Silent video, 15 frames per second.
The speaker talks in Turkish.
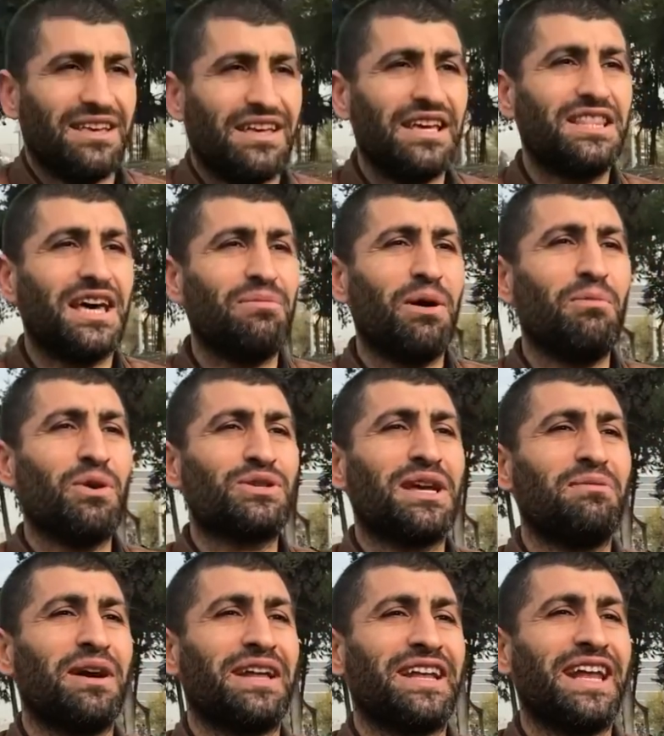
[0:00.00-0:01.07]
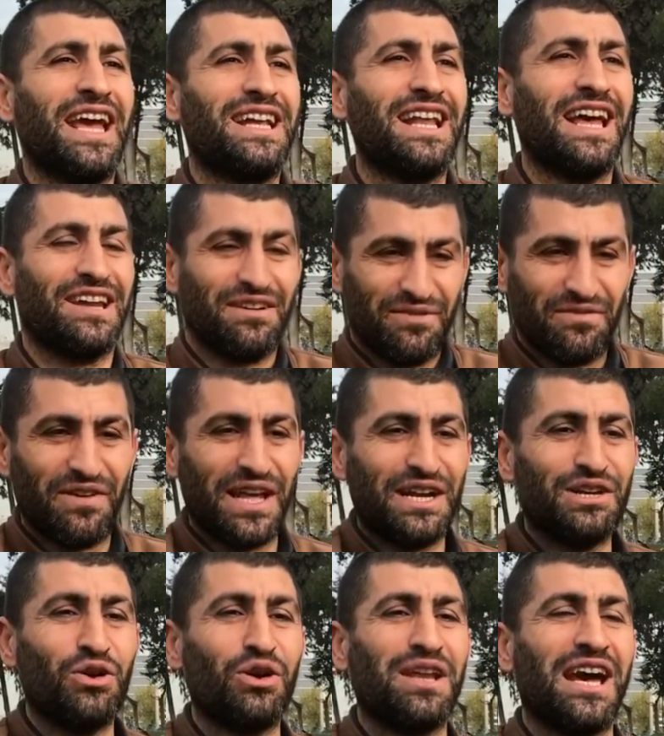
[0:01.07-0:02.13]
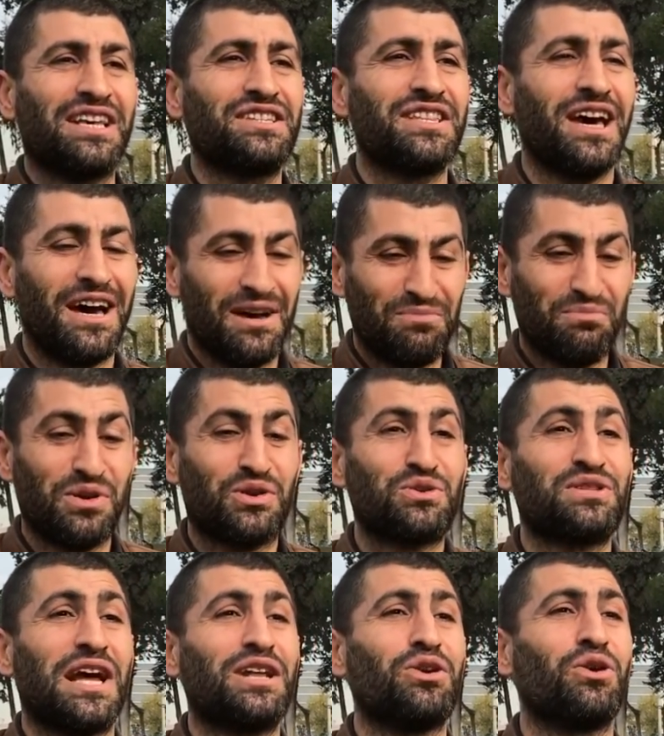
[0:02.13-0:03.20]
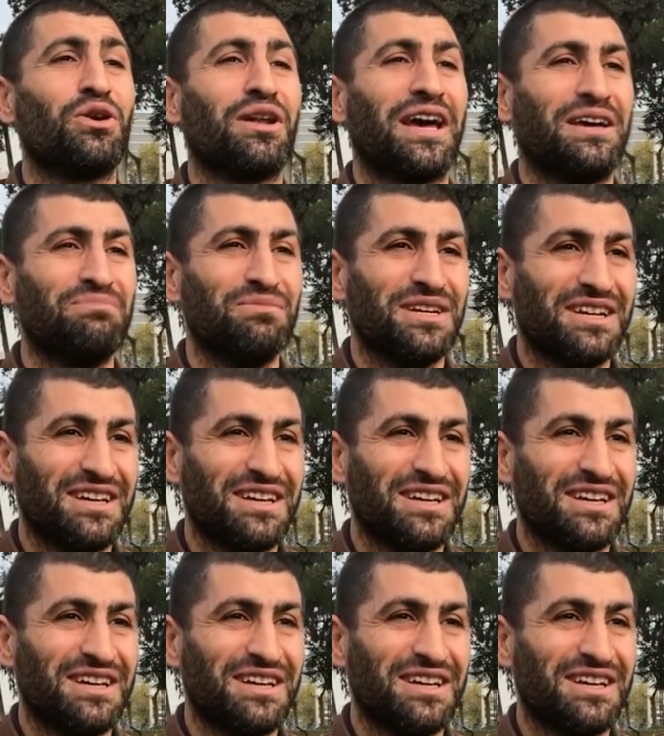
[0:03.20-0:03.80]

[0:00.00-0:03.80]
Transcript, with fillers: İyi tamam o zaman inekler, verin o ilacı da bir güzel yok olayım.